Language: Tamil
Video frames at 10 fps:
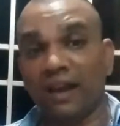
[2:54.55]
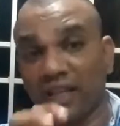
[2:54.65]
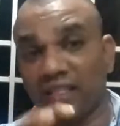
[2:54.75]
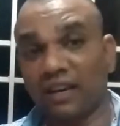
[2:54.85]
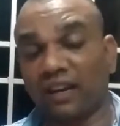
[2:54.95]

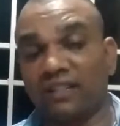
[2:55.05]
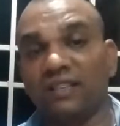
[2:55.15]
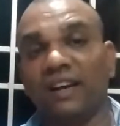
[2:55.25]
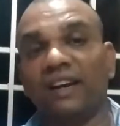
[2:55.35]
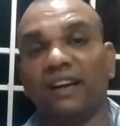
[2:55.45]
இந்த கச்சா
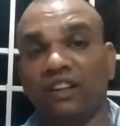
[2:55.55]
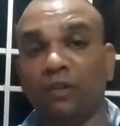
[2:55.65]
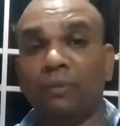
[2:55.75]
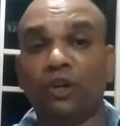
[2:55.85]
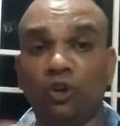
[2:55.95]
எண்ணெயிலேருந்து
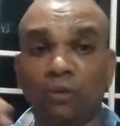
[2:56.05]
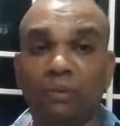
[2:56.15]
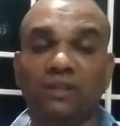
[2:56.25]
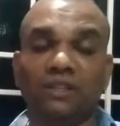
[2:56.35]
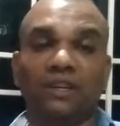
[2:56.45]
பெட்ரோலை
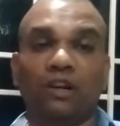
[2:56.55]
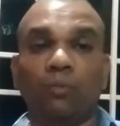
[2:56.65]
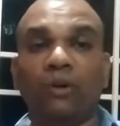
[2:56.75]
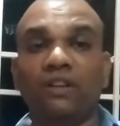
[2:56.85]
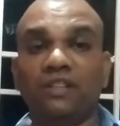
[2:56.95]
பிரித்து எடுக்கிற
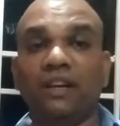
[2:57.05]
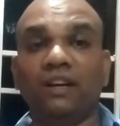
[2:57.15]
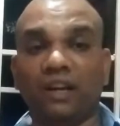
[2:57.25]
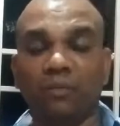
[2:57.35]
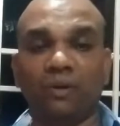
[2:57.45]
முயற்சியை
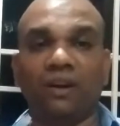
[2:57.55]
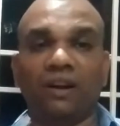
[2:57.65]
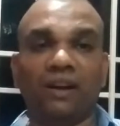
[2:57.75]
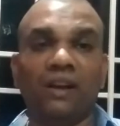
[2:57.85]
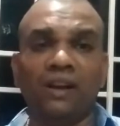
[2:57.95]
ட்ரை பண்ணுறாங்க